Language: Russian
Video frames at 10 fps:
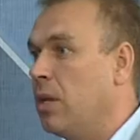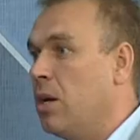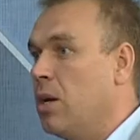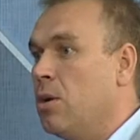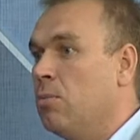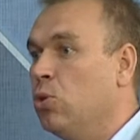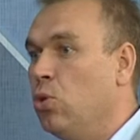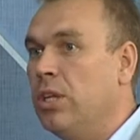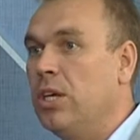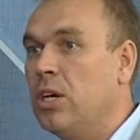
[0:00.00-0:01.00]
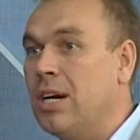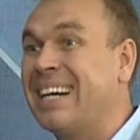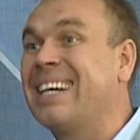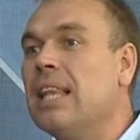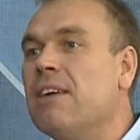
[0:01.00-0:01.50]
э, многие
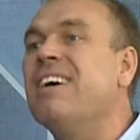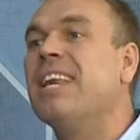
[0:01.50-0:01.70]
главы